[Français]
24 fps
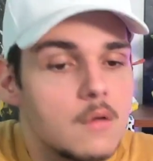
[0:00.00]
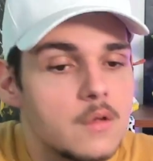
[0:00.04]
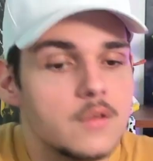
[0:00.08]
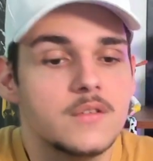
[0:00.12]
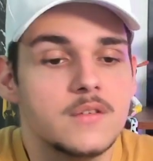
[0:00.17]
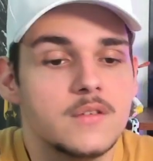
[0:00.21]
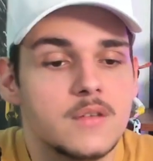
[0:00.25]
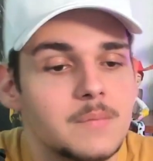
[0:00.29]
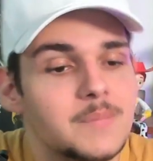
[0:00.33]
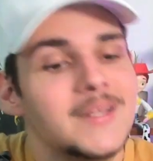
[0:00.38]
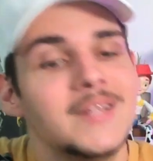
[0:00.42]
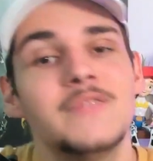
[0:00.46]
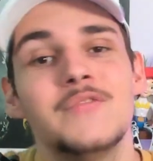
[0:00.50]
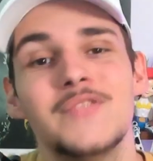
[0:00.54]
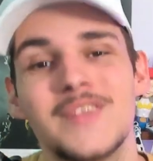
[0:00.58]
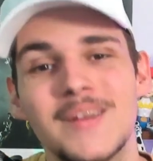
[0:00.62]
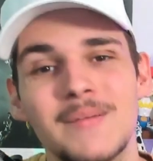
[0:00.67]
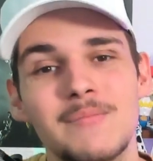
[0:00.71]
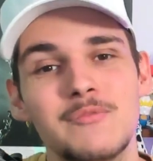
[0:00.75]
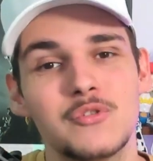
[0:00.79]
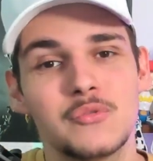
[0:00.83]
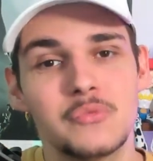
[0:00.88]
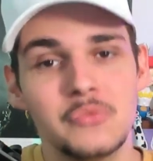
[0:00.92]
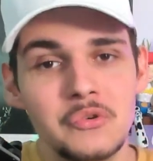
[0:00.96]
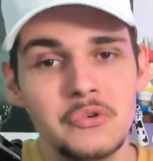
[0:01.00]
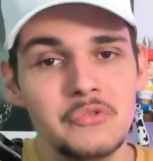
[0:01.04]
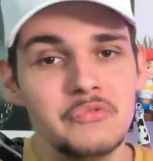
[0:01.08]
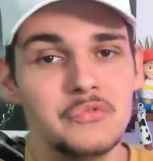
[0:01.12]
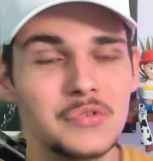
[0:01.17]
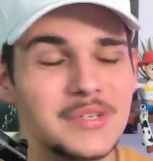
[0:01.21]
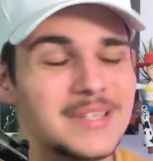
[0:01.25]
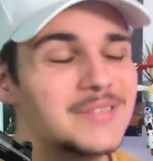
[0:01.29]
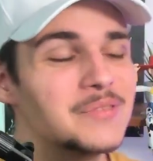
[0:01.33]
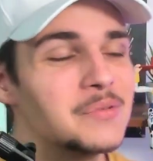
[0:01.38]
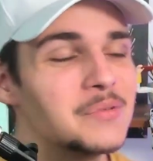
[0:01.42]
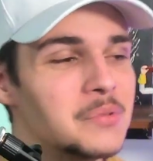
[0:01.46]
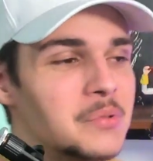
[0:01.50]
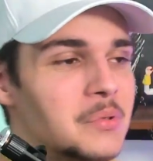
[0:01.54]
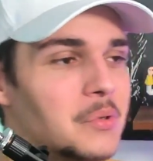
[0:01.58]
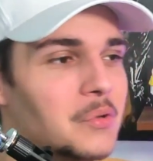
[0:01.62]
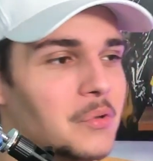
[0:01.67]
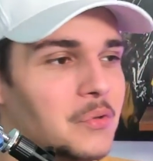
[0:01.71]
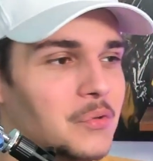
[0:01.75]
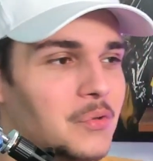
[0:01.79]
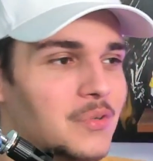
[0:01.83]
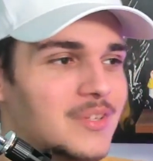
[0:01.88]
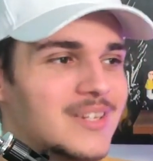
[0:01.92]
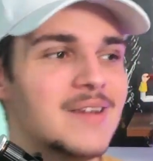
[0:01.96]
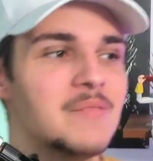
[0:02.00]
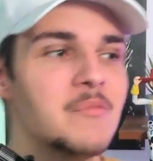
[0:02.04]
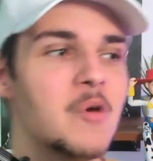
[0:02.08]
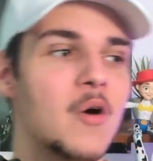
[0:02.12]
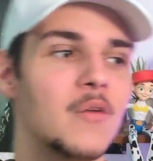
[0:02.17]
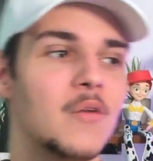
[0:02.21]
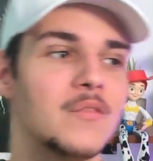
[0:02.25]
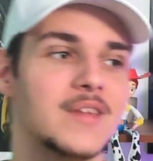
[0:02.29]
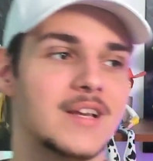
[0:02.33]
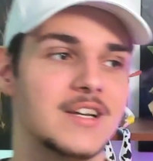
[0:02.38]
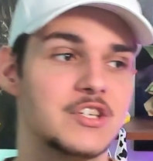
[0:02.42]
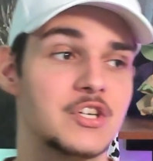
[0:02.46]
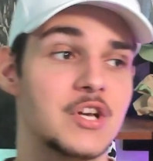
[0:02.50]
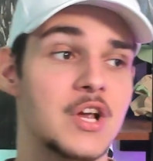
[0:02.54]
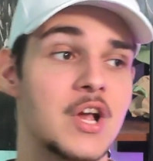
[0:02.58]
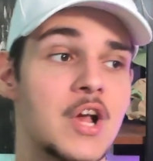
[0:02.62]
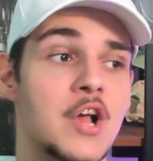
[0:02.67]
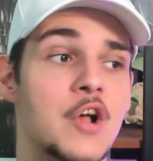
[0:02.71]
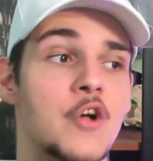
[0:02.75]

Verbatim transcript: c'est peut-être fiable du coup vu qu'ils sont totalement en dèche.